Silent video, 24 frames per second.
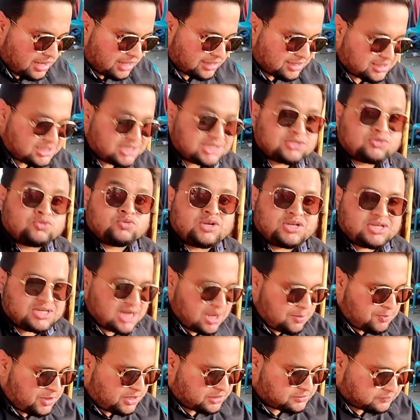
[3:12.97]
আর এটা সুইট
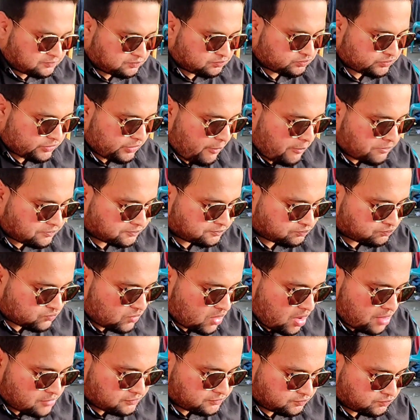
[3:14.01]
টাইপের
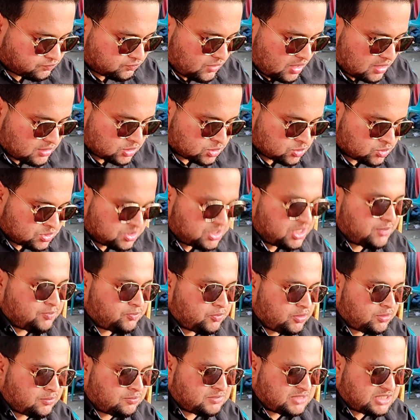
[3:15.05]
সুইটের
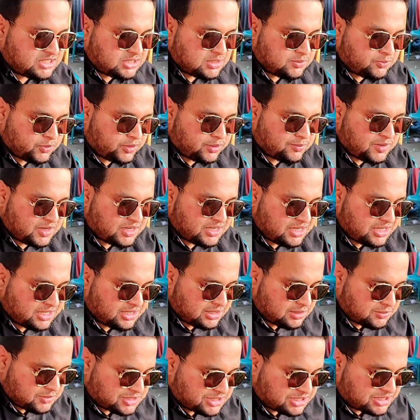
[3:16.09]
মিষ্টির পরিমাণটা
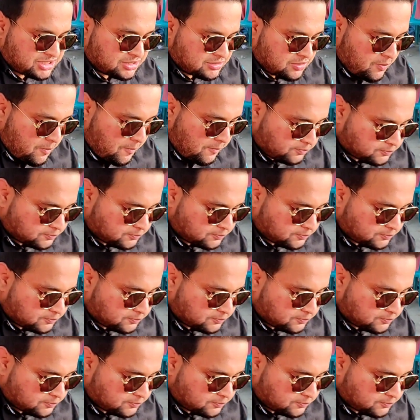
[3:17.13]
এটাতে বেশি